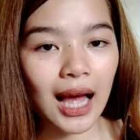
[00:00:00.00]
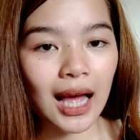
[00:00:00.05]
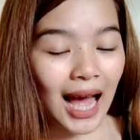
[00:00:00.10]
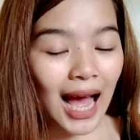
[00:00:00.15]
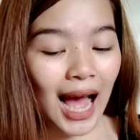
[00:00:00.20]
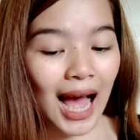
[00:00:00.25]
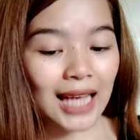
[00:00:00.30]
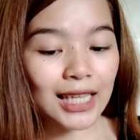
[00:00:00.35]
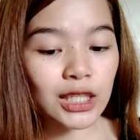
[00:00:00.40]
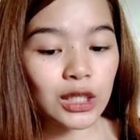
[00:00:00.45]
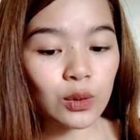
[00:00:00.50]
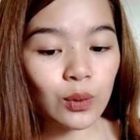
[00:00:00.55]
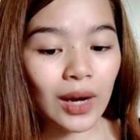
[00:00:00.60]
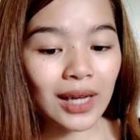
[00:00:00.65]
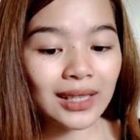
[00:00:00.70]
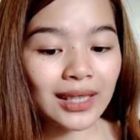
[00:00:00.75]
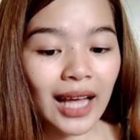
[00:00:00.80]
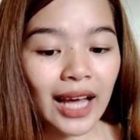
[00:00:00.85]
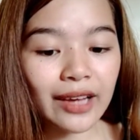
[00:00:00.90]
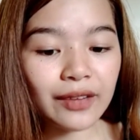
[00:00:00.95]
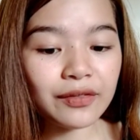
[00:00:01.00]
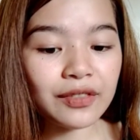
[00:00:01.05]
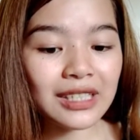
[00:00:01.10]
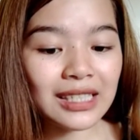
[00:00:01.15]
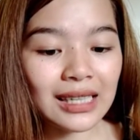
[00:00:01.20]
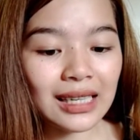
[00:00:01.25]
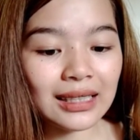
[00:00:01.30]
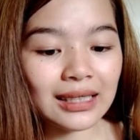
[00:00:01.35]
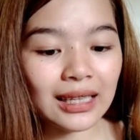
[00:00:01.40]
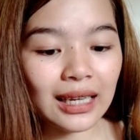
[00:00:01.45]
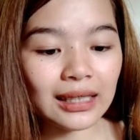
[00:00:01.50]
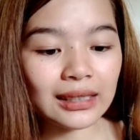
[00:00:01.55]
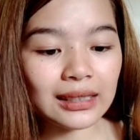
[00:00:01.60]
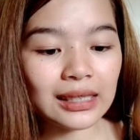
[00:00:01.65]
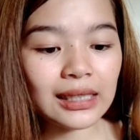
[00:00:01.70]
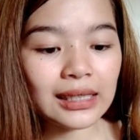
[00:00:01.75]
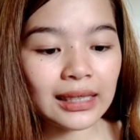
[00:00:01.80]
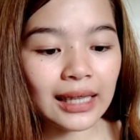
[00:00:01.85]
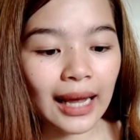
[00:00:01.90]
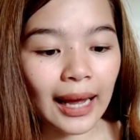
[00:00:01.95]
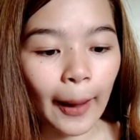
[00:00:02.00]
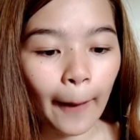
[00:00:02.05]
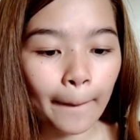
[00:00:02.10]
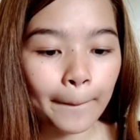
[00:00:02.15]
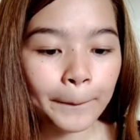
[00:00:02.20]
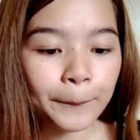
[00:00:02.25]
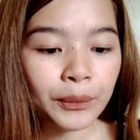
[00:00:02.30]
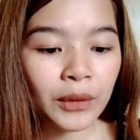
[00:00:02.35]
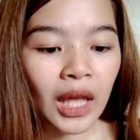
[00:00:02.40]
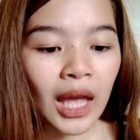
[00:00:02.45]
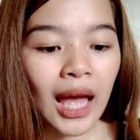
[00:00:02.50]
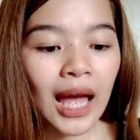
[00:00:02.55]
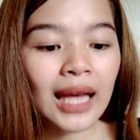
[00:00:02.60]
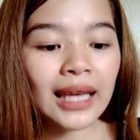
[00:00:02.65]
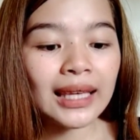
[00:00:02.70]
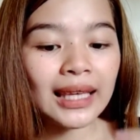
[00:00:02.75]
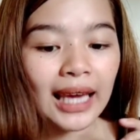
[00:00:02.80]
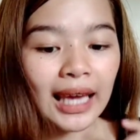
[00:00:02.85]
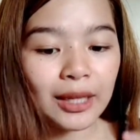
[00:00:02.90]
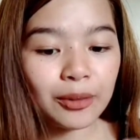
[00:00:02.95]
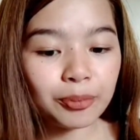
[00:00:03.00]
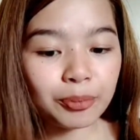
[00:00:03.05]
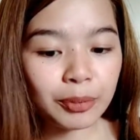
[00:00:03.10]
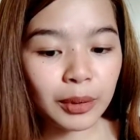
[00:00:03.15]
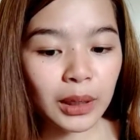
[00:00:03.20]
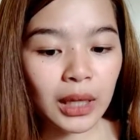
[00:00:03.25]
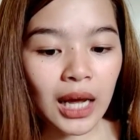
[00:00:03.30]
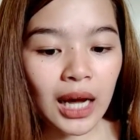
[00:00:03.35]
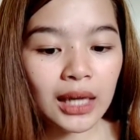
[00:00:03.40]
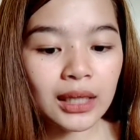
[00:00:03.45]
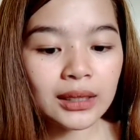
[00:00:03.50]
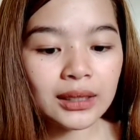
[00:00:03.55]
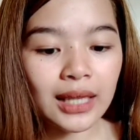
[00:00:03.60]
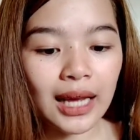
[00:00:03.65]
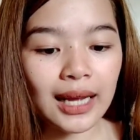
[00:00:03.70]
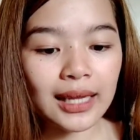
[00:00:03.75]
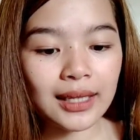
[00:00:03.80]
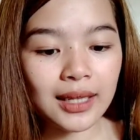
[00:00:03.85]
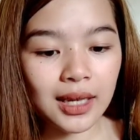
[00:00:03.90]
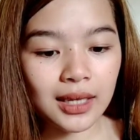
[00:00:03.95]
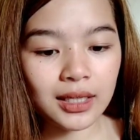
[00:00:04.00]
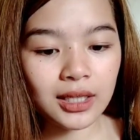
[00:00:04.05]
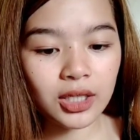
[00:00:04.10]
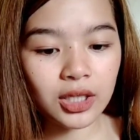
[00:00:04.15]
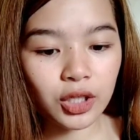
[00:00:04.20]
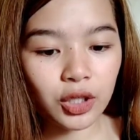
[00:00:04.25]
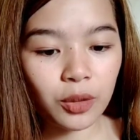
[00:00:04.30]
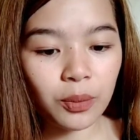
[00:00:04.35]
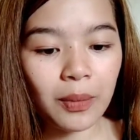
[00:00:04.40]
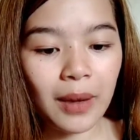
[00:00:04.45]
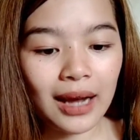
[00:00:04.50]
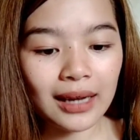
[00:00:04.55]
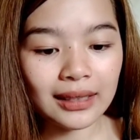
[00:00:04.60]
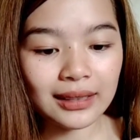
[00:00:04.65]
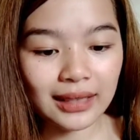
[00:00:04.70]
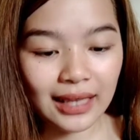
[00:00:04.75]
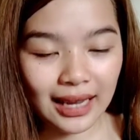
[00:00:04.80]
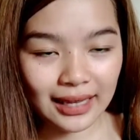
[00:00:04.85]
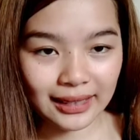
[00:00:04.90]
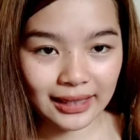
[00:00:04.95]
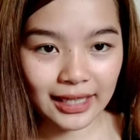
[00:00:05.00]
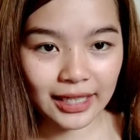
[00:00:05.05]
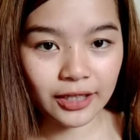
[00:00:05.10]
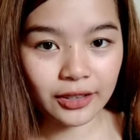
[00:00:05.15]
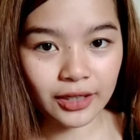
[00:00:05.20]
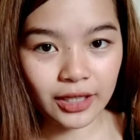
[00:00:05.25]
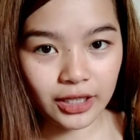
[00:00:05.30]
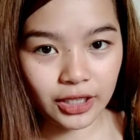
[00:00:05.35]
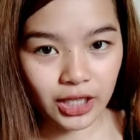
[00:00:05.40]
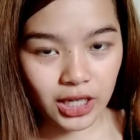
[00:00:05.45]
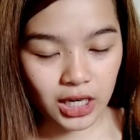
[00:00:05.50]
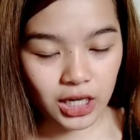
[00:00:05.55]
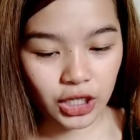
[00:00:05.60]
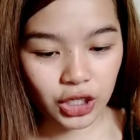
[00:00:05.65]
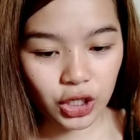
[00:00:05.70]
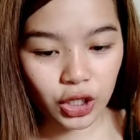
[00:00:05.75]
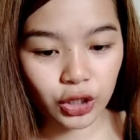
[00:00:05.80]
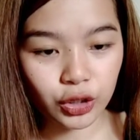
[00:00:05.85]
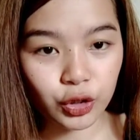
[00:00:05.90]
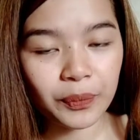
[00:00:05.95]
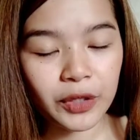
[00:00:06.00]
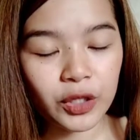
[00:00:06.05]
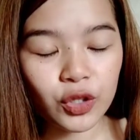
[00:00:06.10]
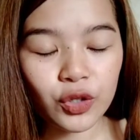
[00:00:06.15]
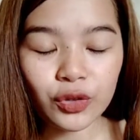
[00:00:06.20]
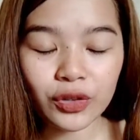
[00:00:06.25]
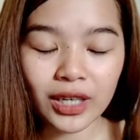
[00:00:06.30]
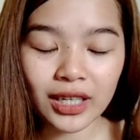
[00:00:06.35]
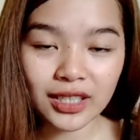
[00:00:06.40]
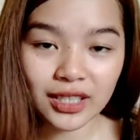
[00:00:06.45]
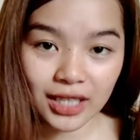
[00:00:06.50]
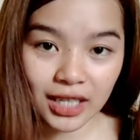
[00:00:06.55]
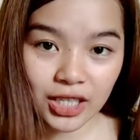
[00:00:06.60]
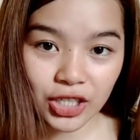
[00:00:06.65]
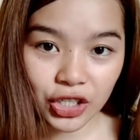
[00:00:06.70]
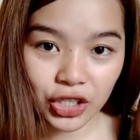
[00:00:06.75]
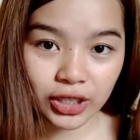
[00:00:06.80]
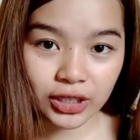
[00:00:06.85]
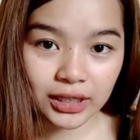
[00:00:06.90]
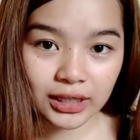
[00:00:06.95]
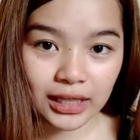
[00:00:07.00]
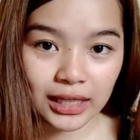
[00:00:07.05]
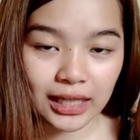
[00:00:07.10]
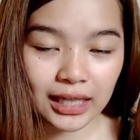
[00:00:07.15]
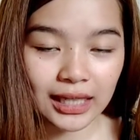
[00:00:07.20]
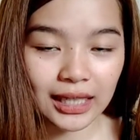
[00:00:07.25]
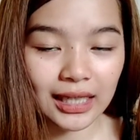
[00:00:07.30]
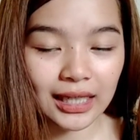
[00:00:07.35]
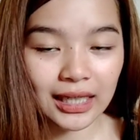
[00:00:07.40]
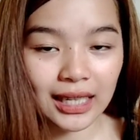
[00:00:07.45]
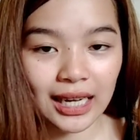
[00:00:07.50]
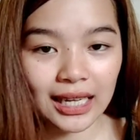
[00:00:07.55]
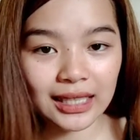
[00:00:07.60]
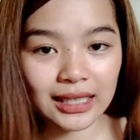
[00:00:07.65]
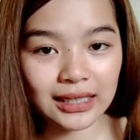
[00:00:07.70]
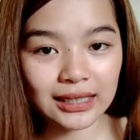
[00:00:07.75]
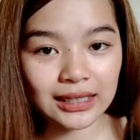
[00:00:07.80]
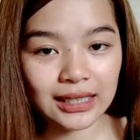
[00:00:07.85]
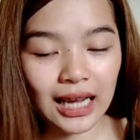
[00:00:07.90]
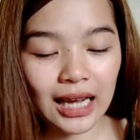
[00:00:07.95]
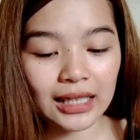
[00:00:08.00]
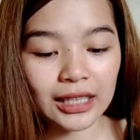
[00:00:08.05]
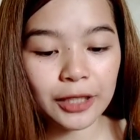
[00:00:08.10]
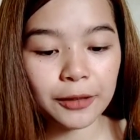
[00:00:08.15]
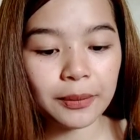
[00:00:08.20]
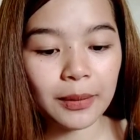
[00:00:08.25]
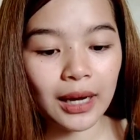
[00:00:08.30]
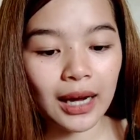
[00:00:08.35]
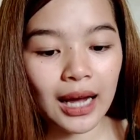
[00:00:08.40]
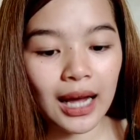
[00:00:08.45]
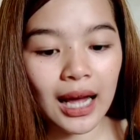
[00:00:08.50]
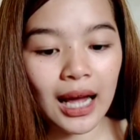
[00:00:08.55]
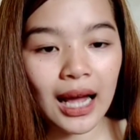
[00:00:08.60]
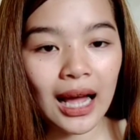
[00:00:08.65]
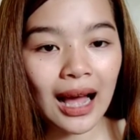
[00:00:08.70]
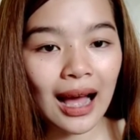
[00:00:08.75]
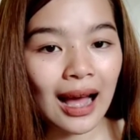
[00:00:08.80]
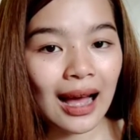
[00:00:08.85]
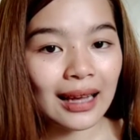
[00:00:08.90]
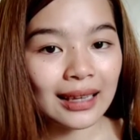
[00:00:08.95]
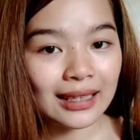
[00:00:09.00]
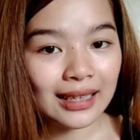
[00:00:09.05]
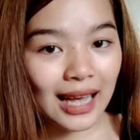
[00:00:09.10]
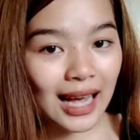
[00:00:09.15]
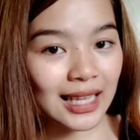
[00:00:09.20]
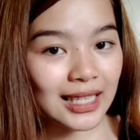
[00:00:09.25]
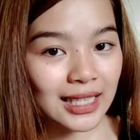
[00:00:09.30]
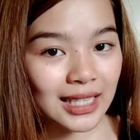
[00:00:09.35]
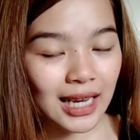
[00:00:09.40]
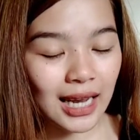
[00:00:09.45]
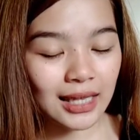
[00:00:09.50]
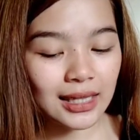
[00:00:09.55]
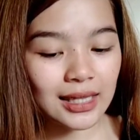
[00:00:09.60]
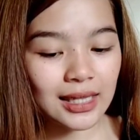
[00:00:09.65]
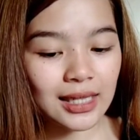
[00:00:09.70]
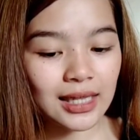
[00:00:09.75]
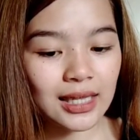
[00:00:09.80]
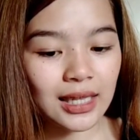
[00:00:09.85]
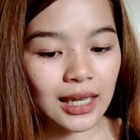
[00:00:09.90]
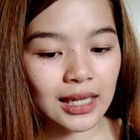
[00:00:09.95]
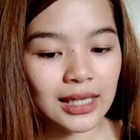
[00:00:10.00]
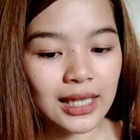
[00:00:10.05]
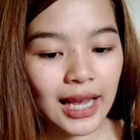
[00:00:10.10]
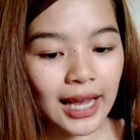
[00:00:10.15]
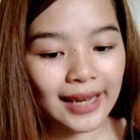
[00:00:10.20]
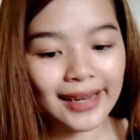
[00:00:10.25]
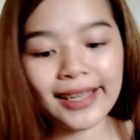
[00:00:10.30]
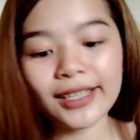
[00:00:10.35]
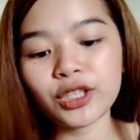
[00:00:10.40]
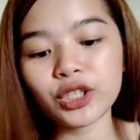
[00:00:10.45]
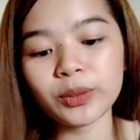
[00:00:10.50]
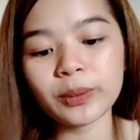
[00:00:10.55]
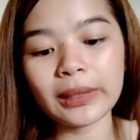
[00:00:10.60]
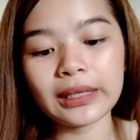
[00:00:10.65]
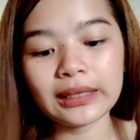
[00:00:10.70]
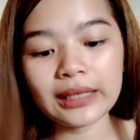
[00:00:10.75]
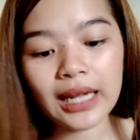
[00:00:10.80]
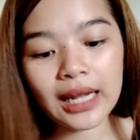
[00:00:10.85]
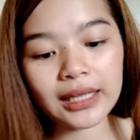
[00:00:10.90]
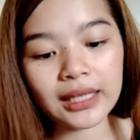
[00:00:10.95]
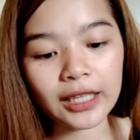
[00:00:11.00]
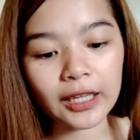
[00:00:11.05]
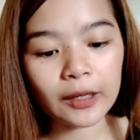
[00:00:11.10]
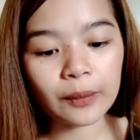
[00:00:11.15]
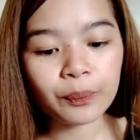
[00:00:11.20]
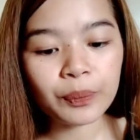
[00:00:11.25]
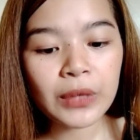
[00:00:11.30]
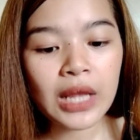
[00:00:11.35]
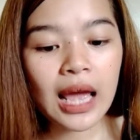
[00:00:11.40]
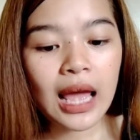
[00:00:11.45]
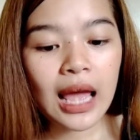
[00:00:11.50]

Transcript: nga, as what I've said kanina, can block the electromagnetic radiation. Yung radiation na nagagaling sa ating mga gadgets kasi electromagnetic.